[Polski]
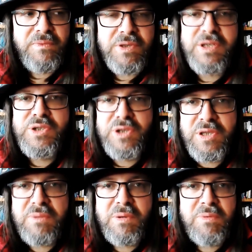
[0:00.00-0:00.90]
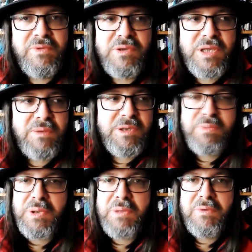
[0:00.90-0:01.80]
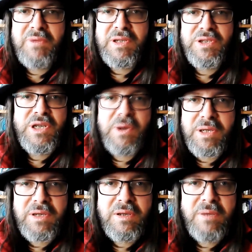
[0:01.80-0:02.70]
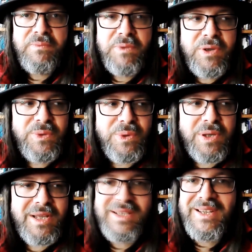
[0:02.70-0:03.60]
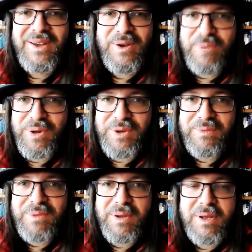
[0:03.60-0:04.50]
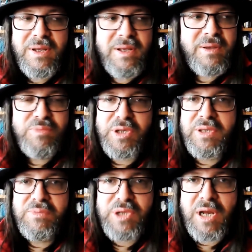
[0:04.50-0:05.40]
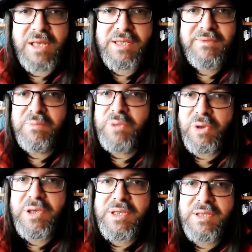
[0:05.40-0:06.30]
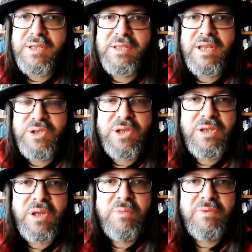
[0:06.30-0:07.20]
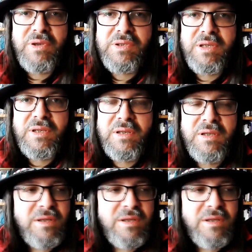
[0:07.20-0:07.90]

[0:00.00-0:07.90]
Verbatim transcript: Zaszczytnym obowiązkiem jest podejmowanie działań, które nas obronią przed tym szaleństwem. To jest zaszczytny obowiązek.